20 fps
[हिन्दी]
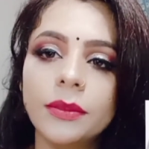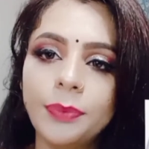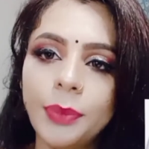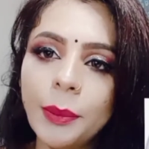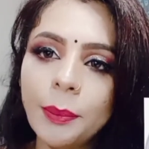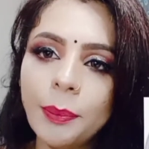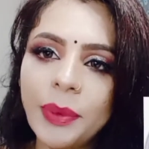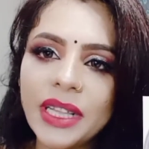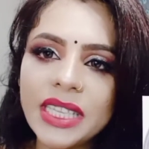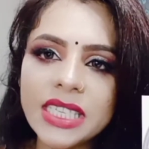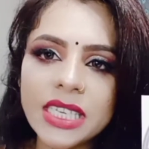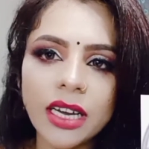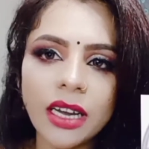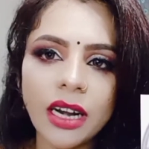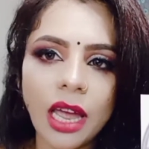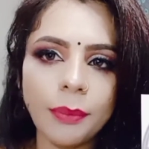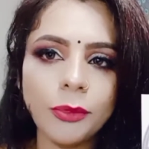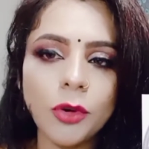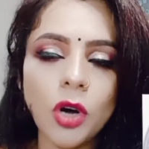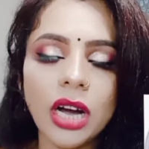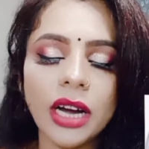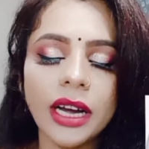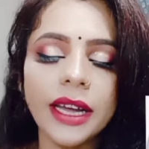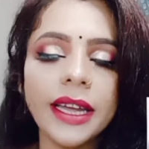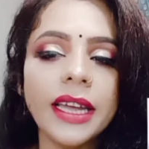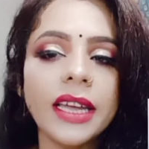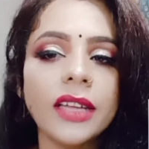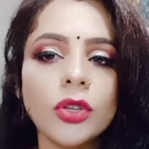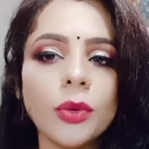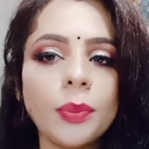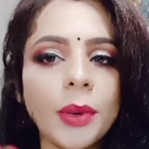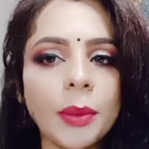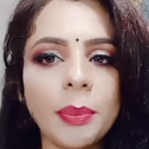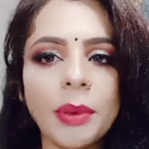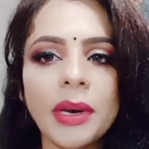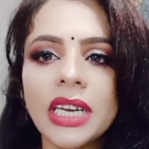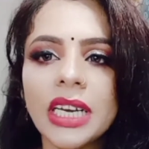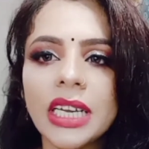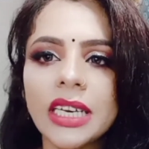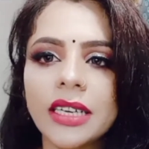पिंपल्स अगर आपको आ गए हैं तो
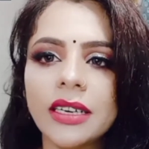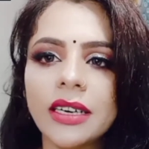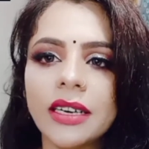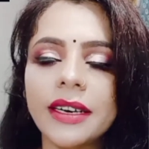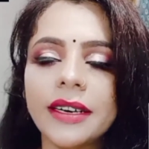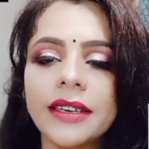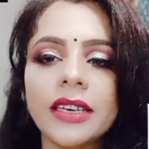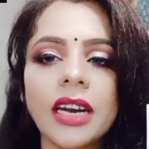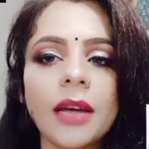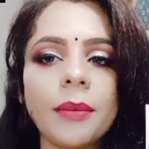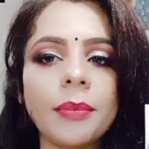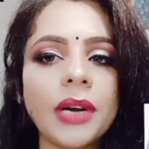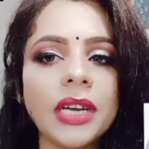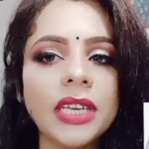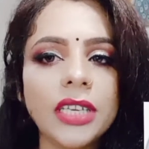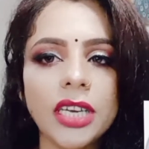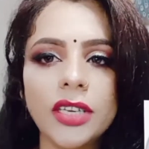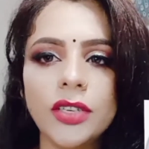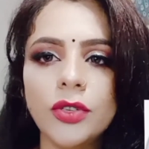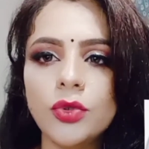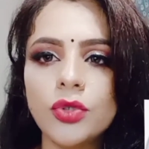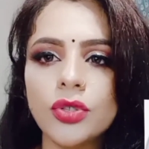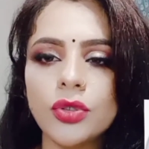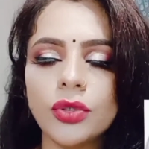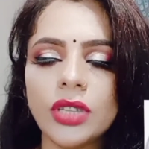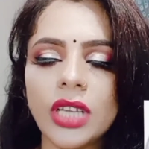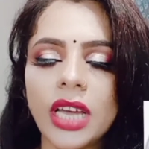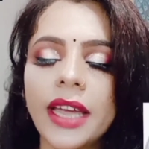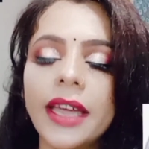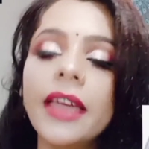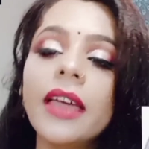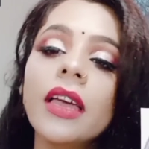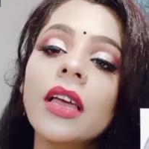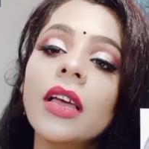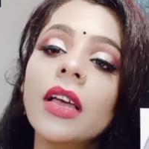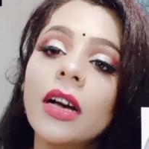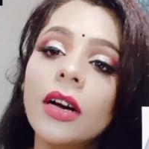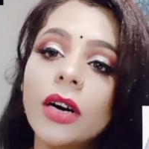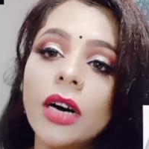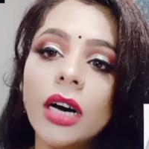पर्पल कलर करेक्टर आपका ये यूज होता है
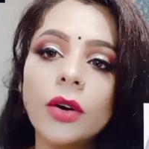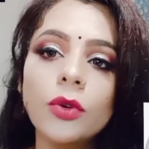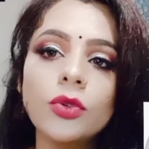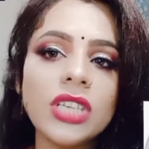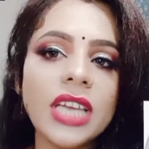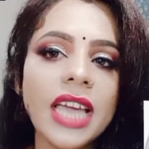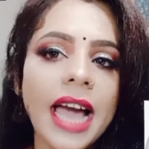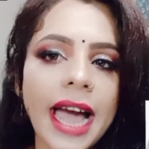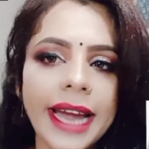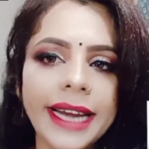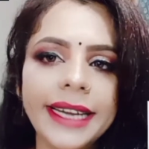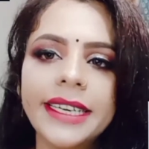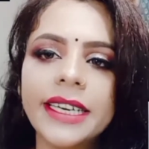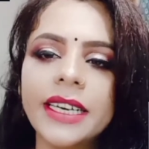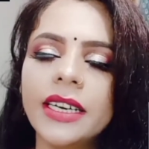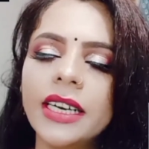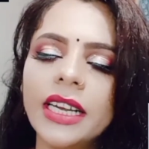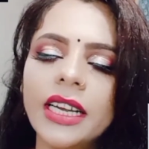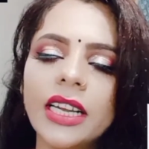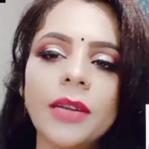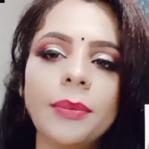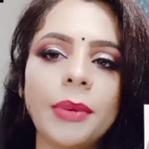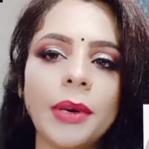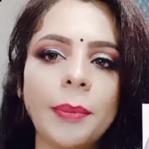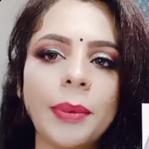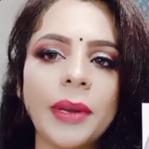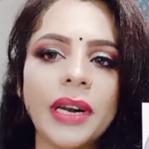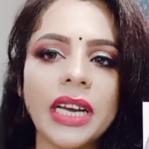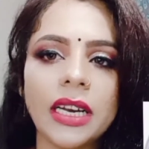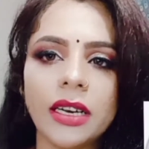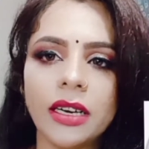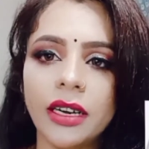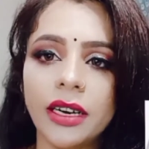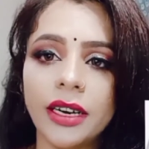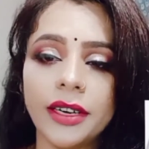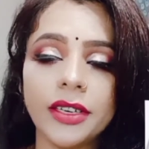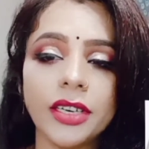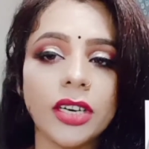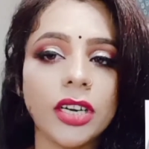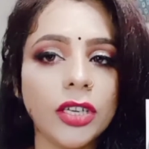आ, उसे हाइड करने के लिए पर्पल कलर
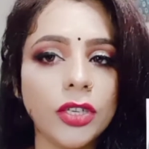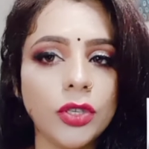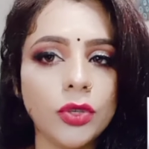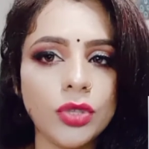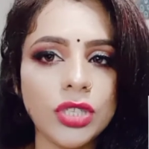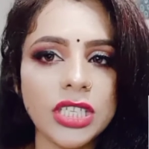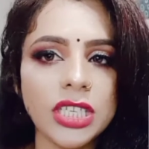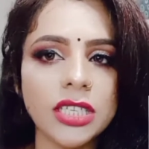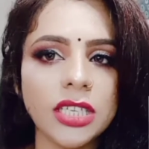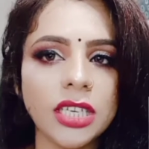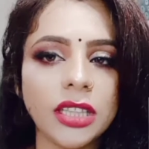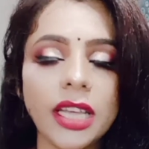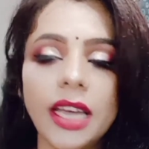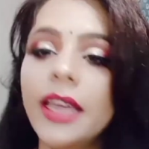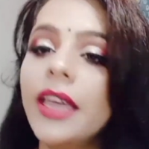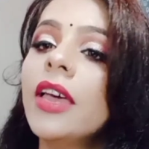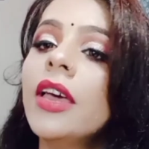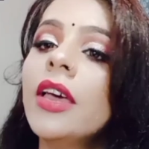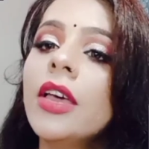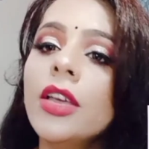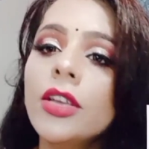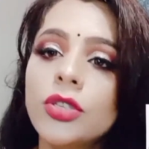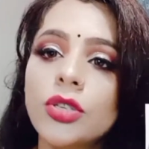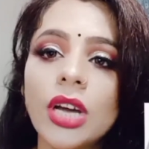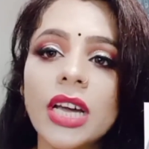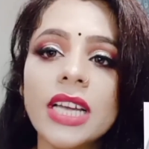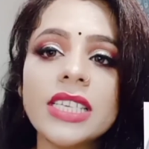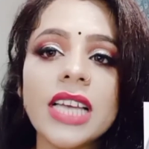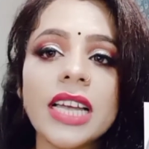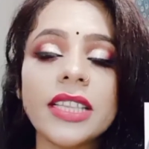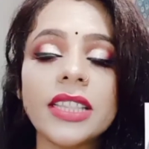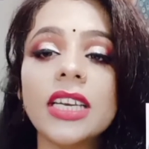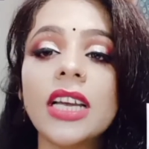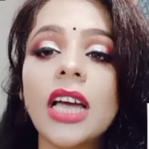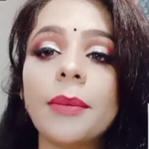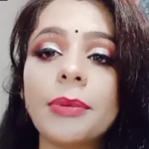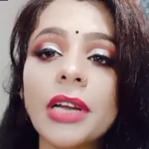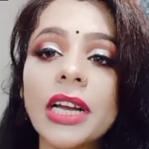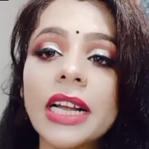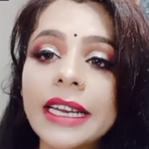करेक्टर का यूज किया जाता है सो गाइस आई थिंक
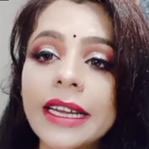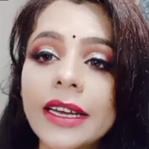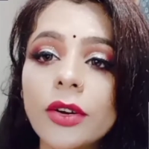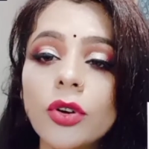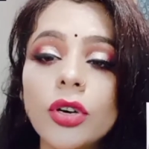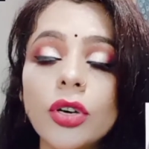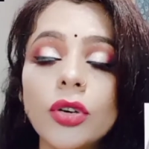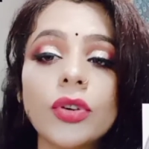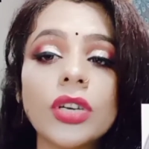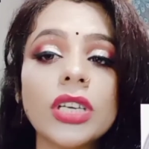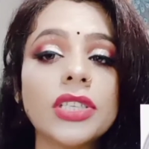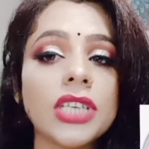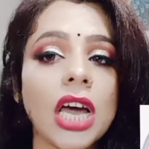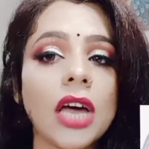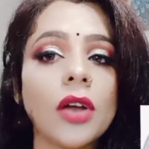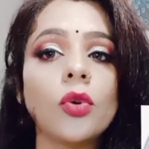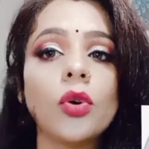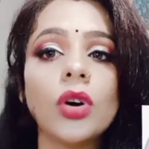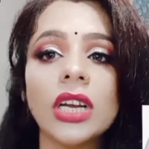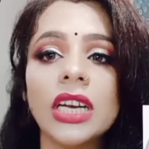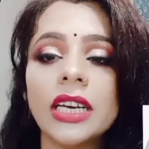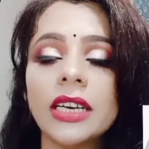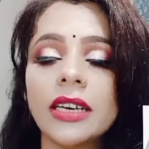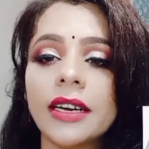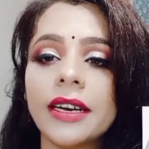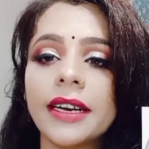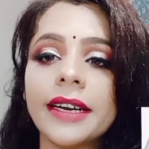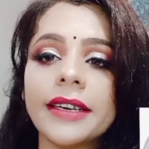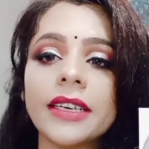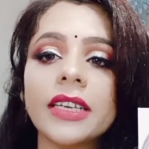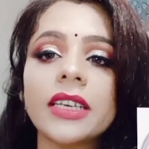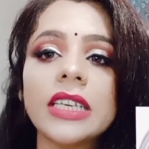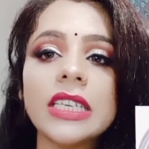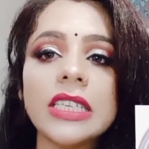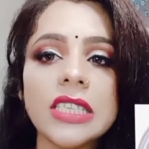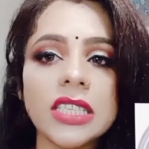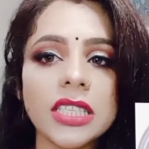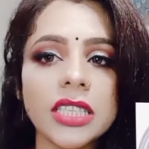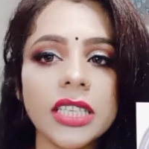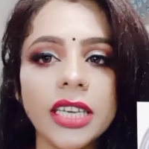आपके क्लियर हो गए होंगे चारों कलर करेक्टर
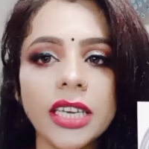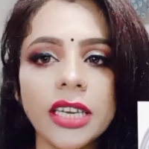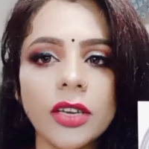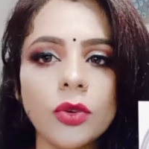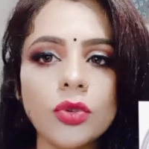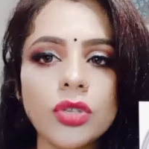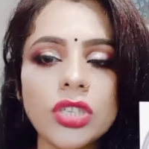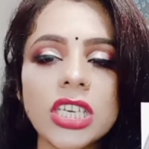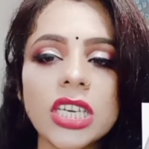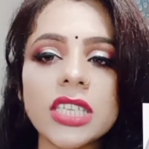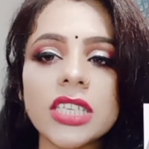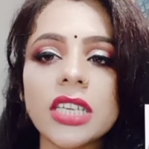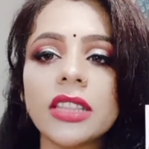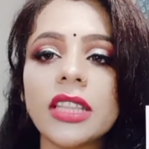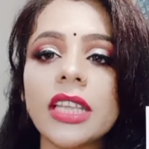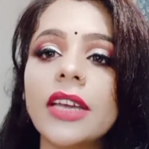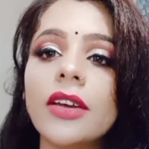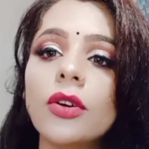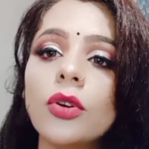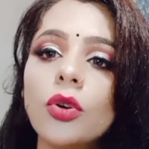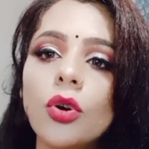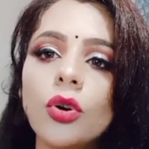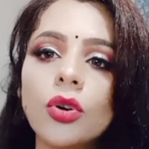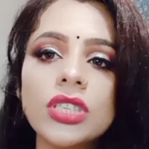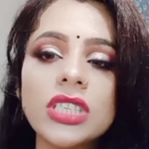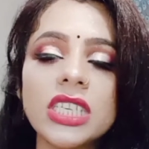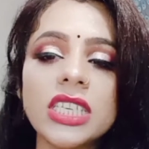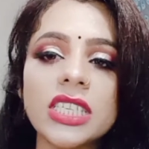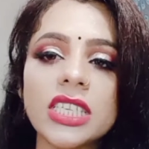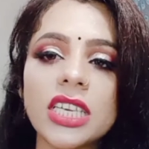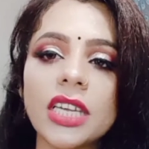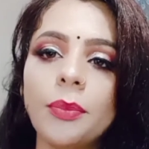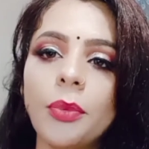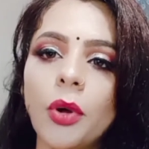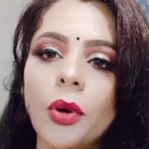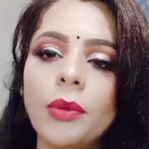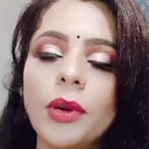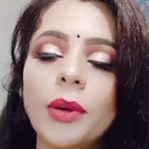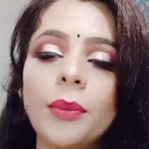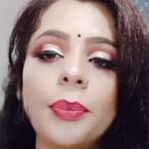किस लिए यूज किए जाते हैं और कौन सी स्किन
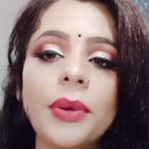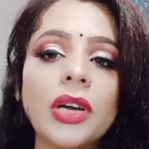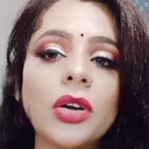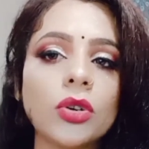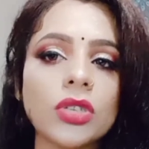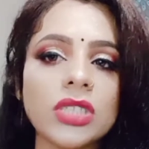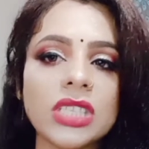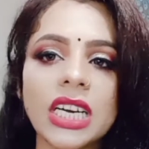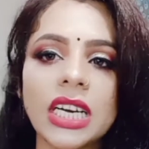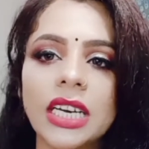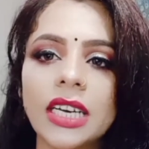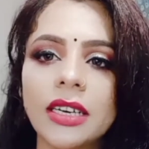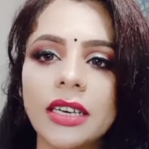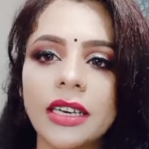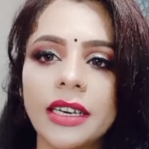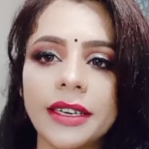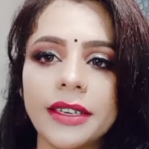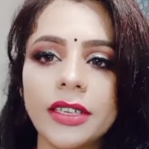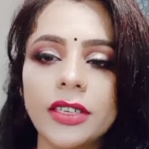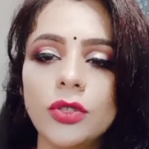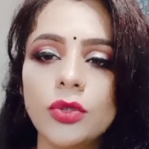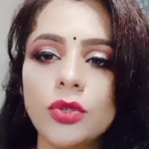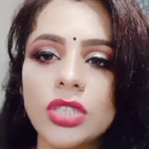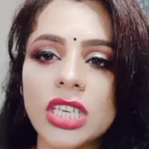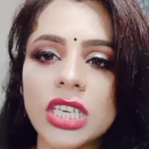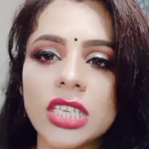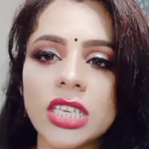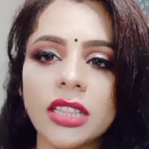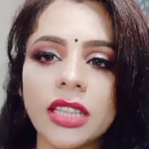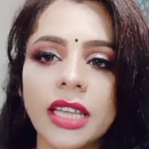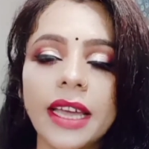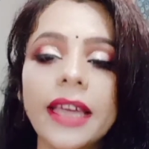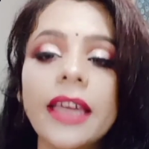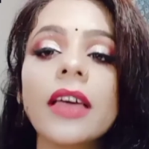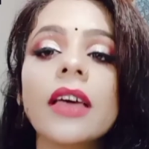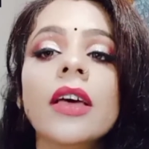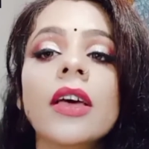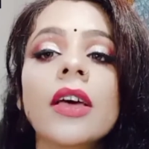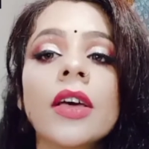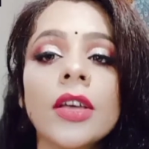प्रॉब्लम पे कौन सा कलर करेक्टर यूज किया जाता है
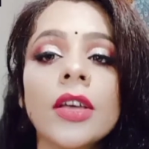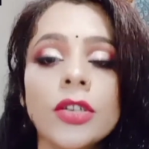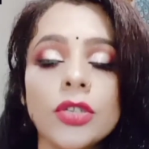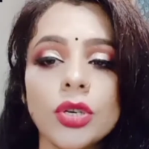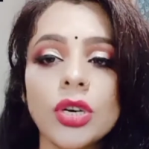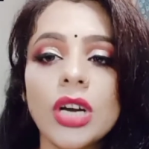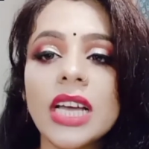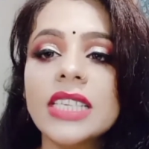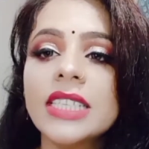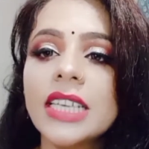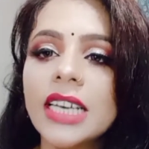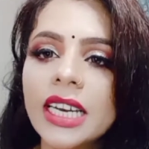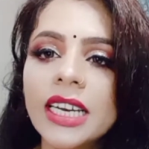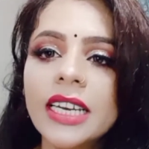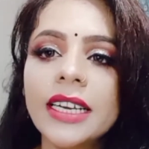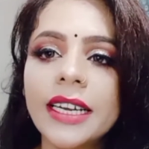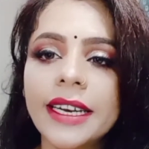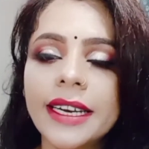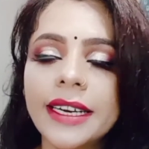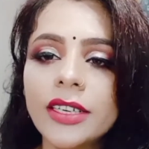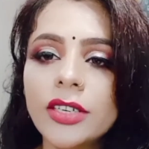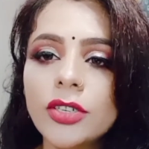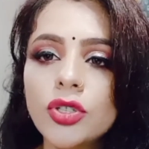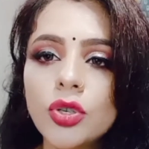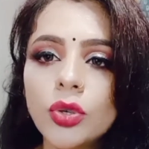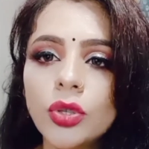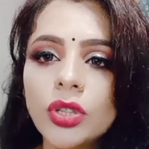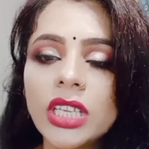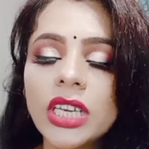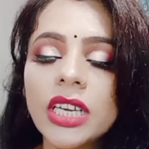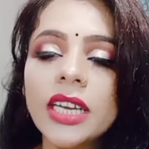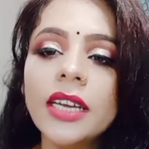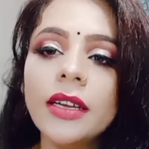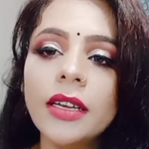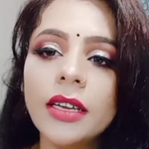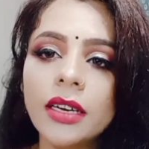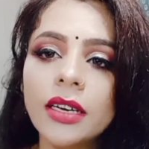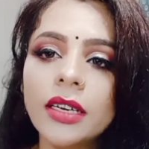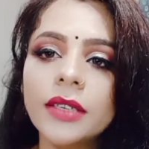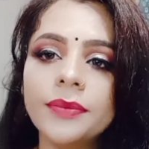सो गाइस कलर करेक्टर जो होते
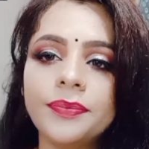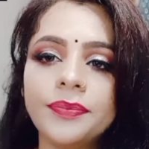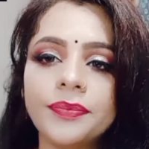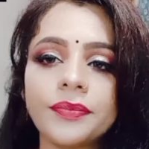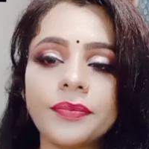हैं